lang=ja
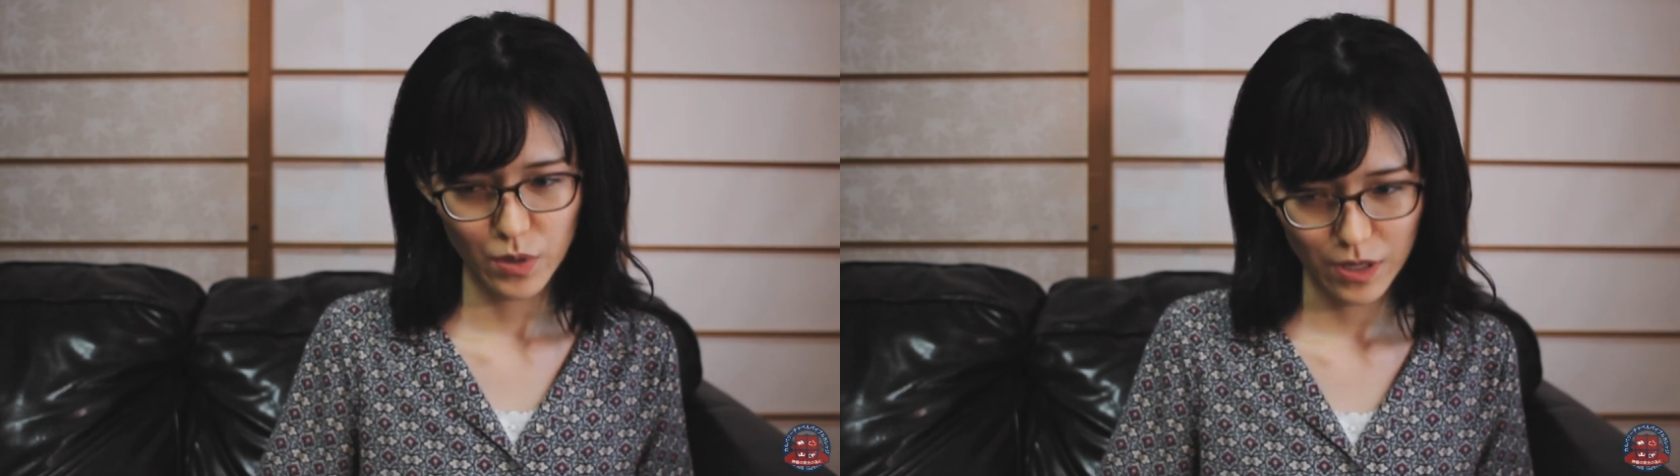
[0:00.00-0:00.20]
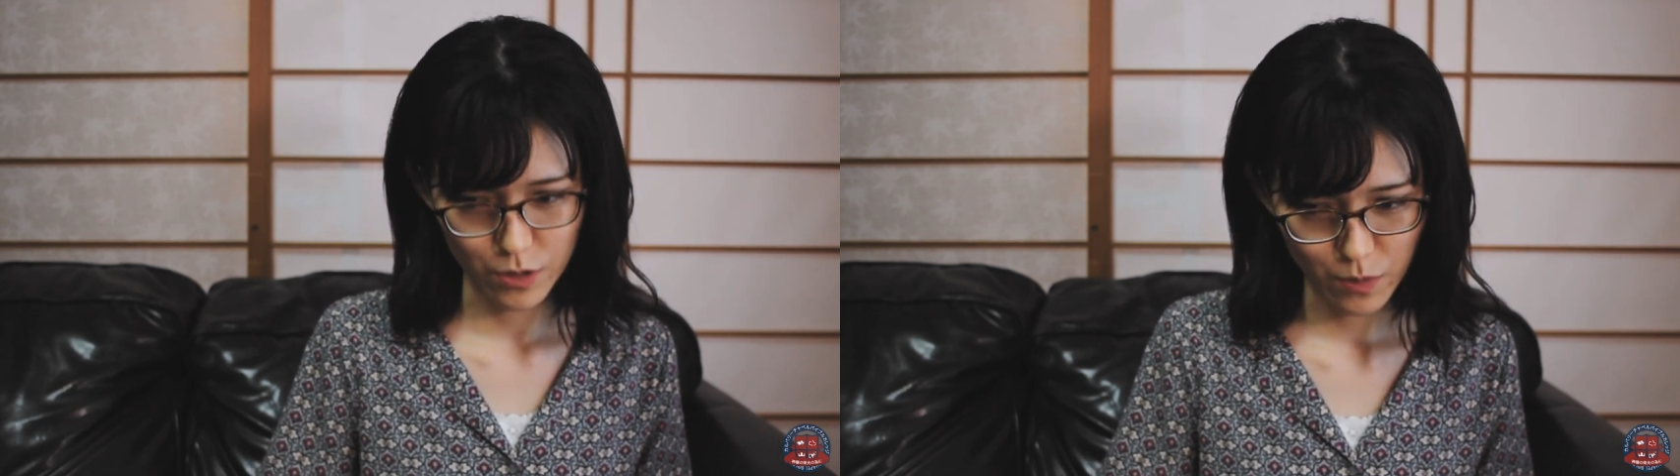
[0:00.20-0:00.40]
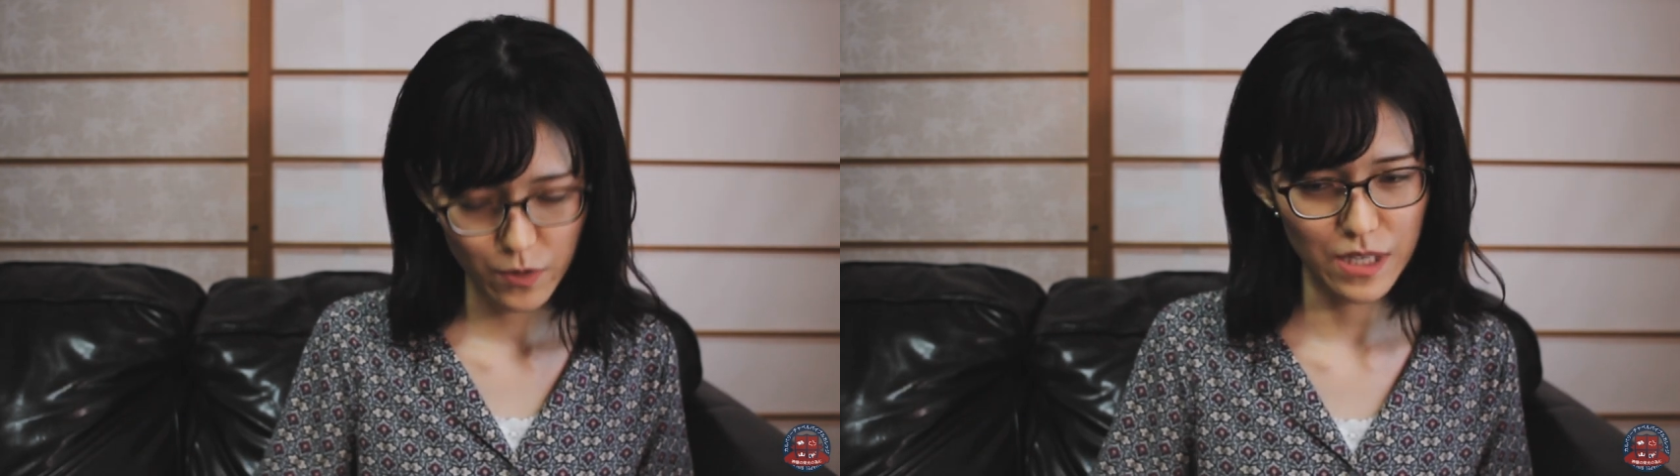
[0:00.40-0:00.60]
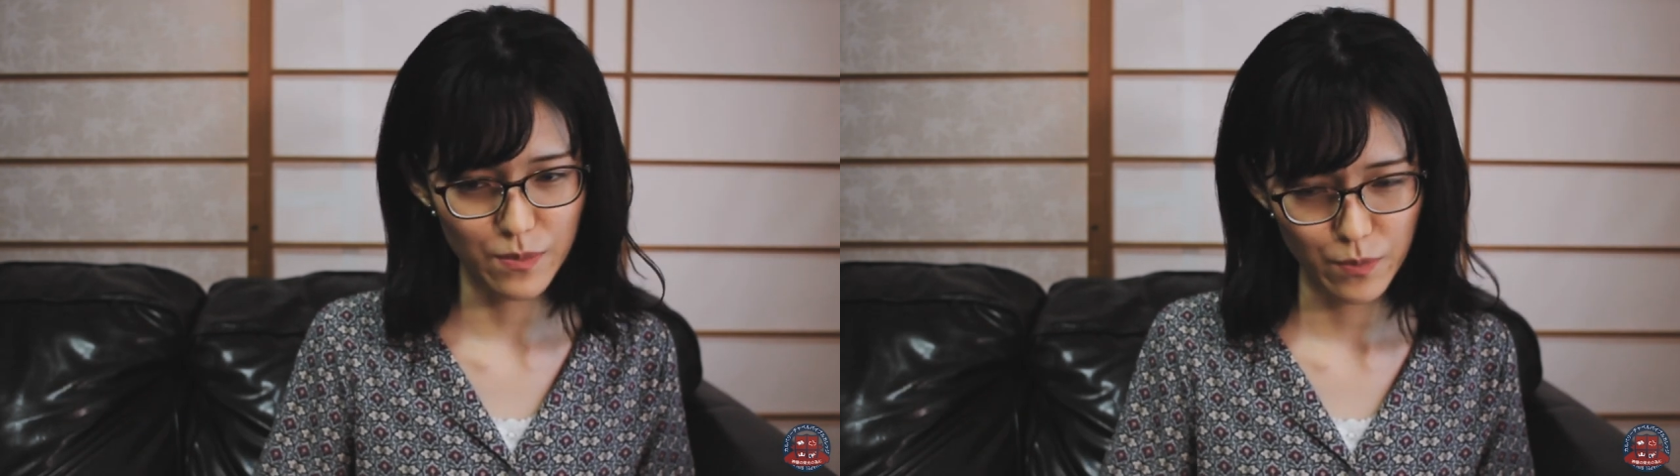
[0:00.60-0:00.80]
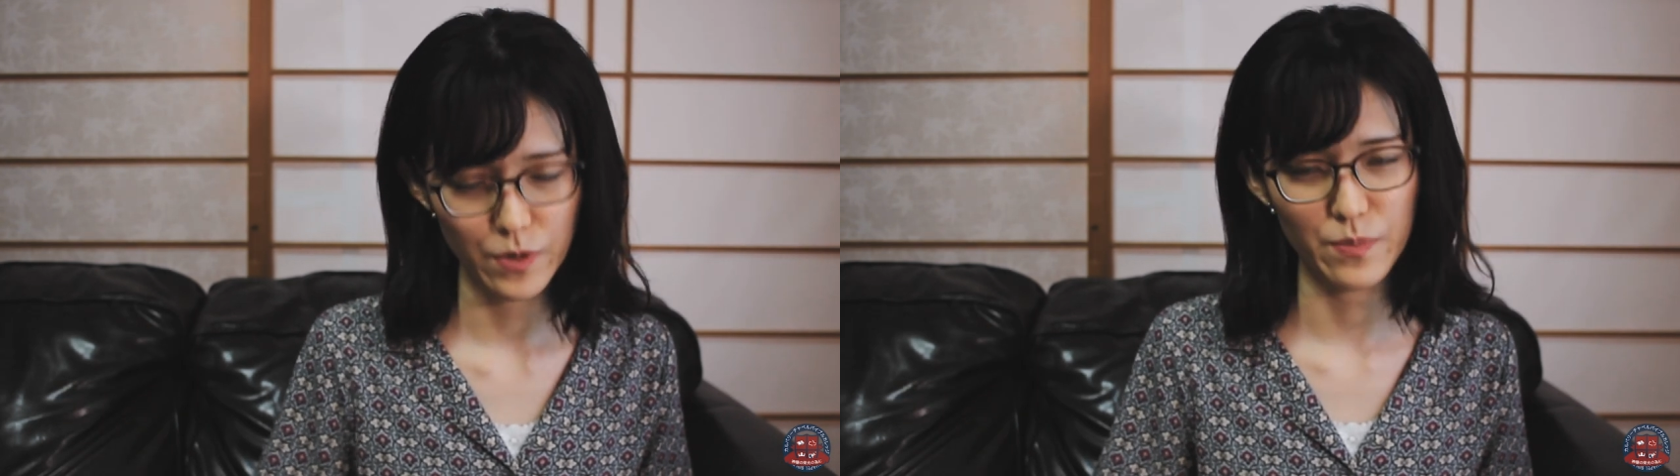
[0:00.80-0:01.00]
あとも
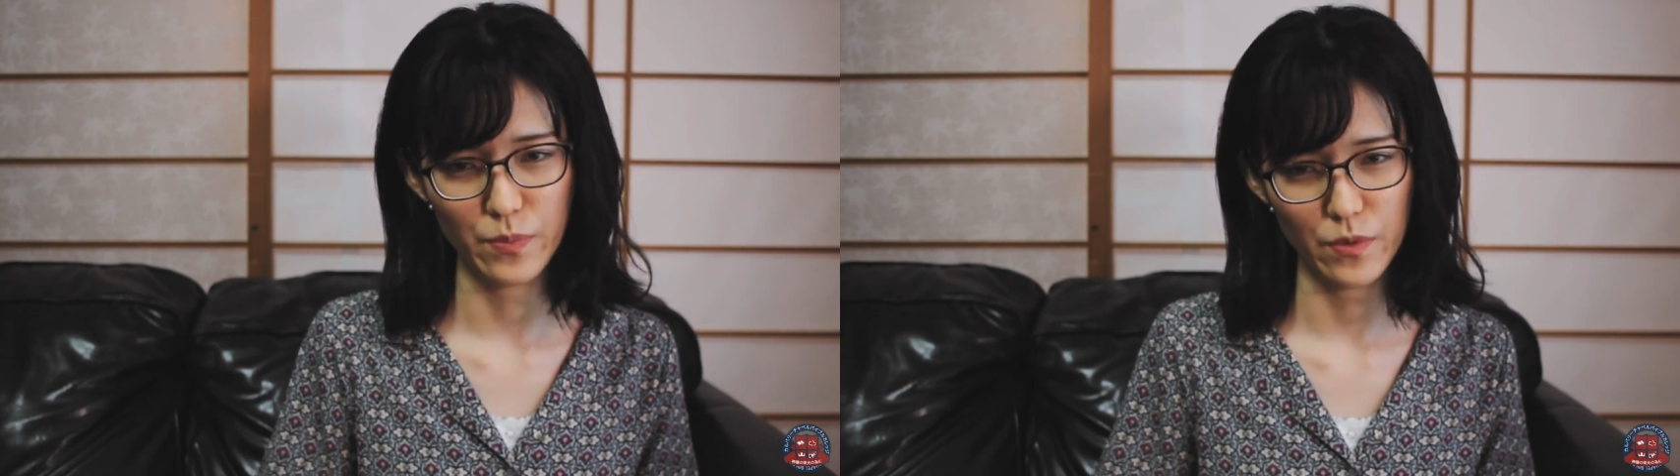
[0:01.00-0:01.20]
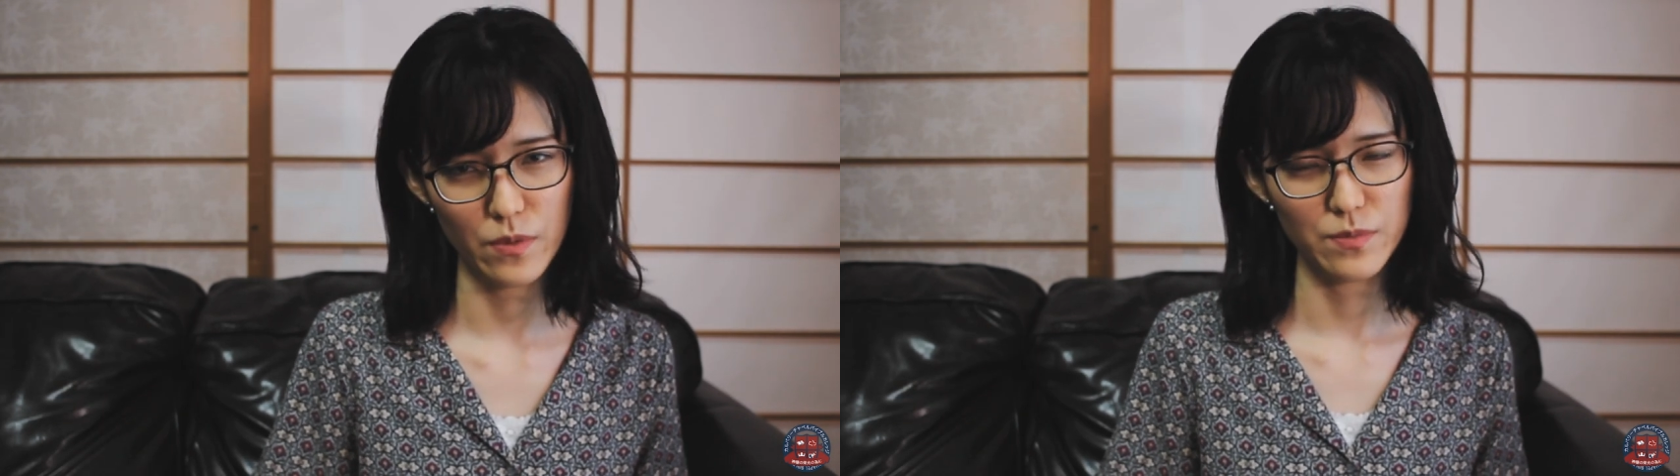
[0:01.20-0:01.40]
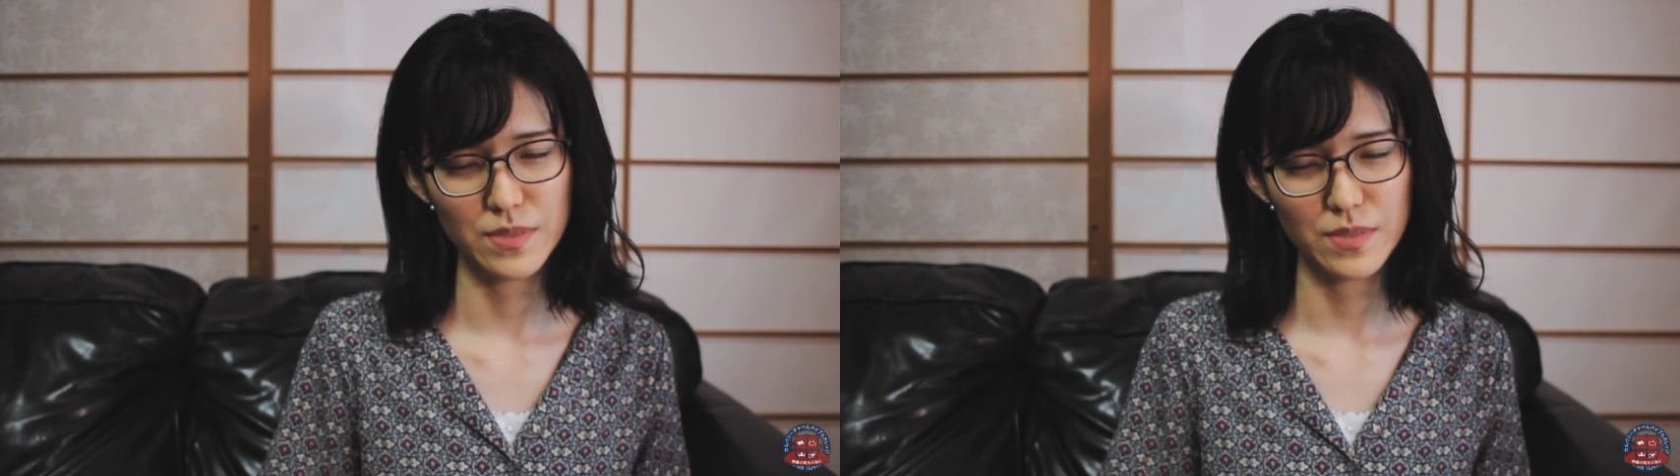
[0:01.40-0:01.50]
一歩一歩